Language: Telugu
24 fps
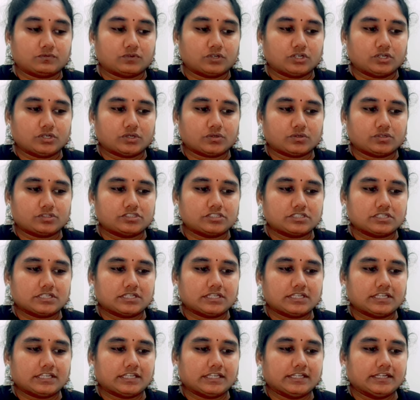ఒక
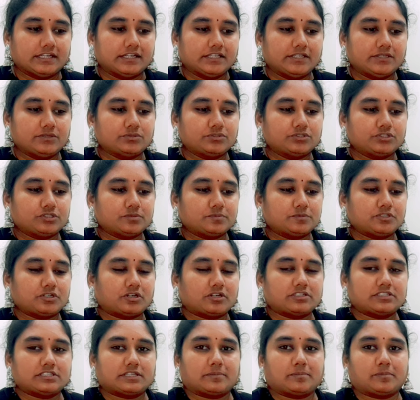రోజుకి ఎన్ని యూట్యూబ్
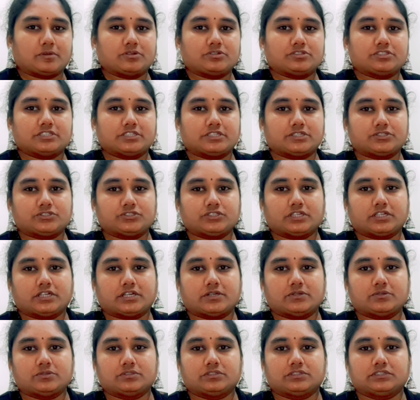షార్ట్స్ అప్లోడ్ చేయొచ్చు అని
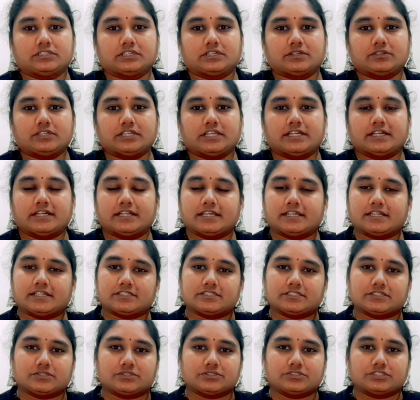అడుగుతున్నారు ఎన్నైనా
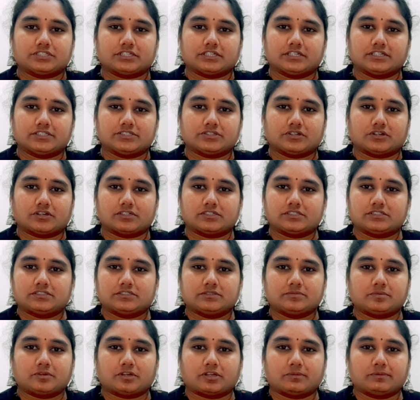చేయొచ్చు అండి షార్ట్స్
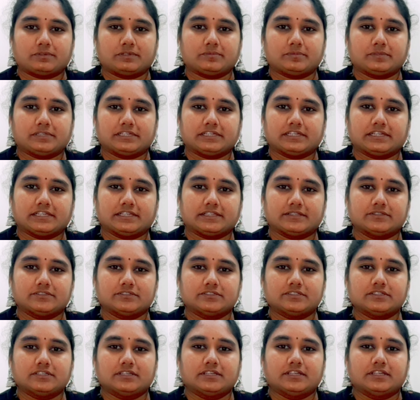ప్రాబ్లం ఏం లేదు
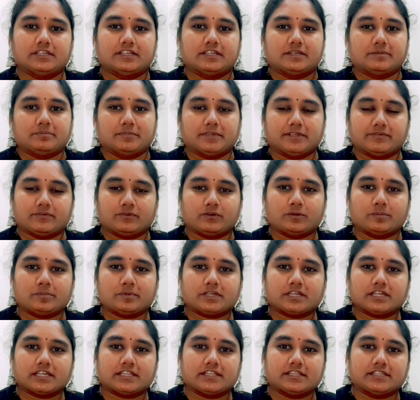మీ
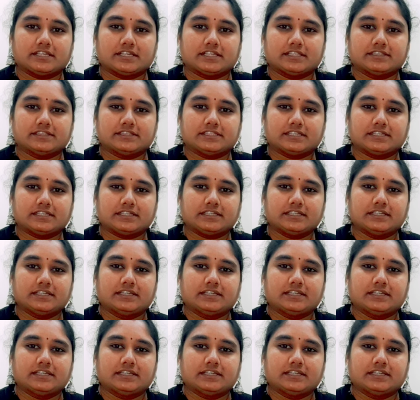ఓపిక అది అంతే